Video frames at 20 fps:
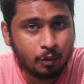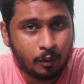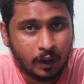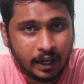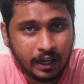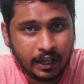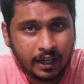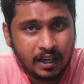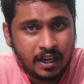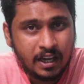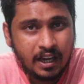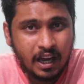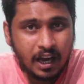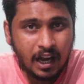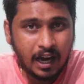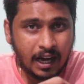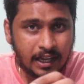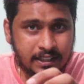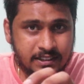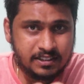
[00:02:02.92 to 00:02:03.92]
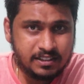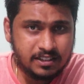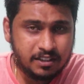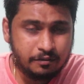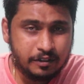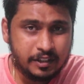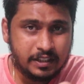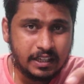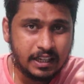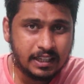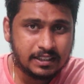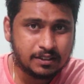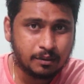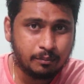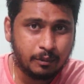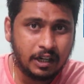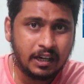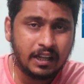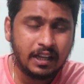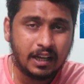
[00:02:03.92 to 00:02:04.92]
சொல்லுவாங்க அஞ்சு
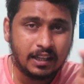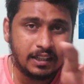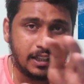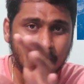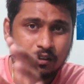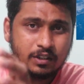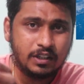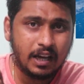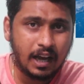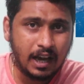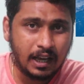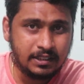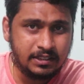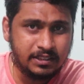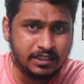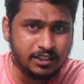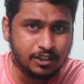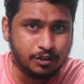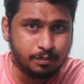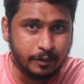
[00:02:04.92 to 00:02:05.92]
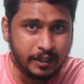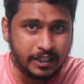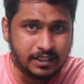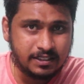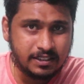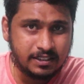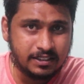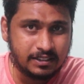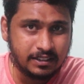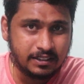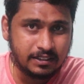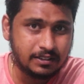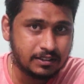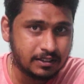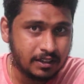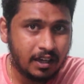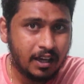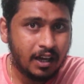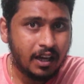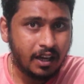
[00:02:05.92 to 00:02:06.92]
வித்தியாசமான அதாவது அஞ்சு ஸ்பேஸ் ரிசர்ச்
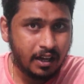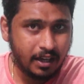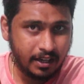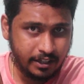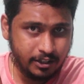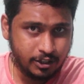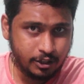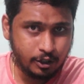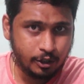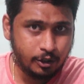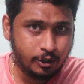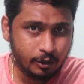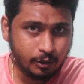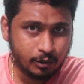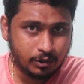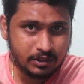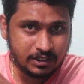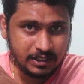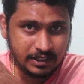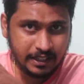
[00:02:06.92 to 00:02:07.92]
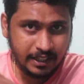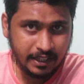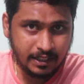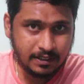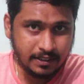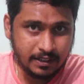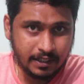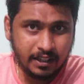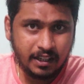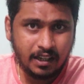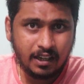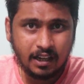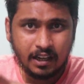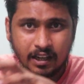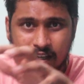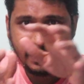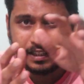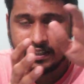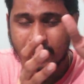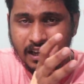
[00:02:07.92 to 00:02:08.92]
இன்ஸ்டிடியூட் சேர்ந்து
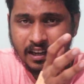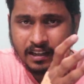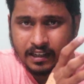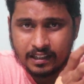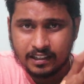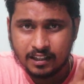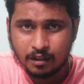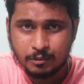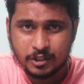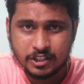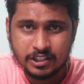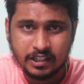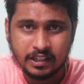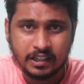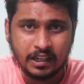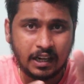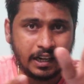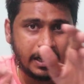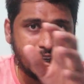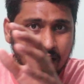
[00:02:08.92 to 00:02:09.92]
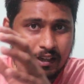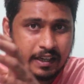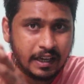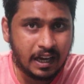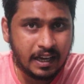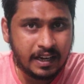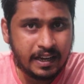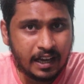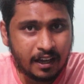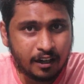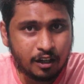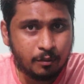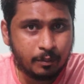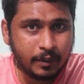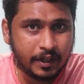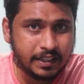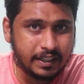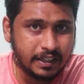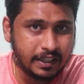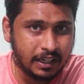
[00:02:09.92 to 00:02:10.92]
இதை கட்டமைச்சிருக்காங்க யார் யாருன்னு
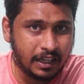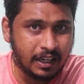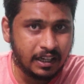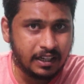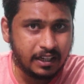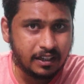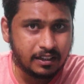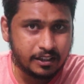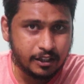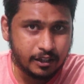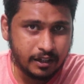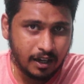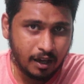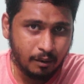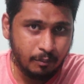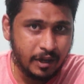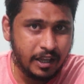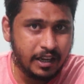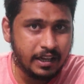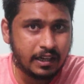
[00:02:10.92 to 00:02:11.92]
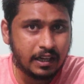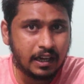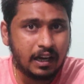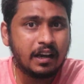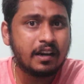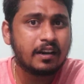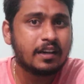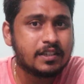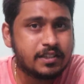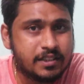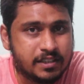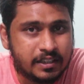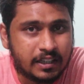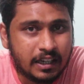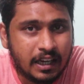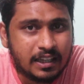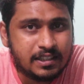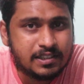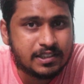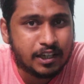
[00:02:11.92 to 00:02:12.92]
பார்த்தீங்கன்னா அமெரிக்கா
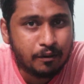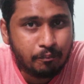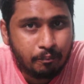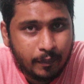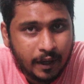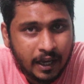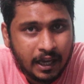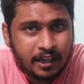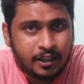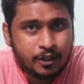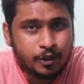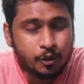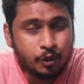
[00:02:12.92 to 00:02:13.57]
ரஷ்யா ஜப்பான்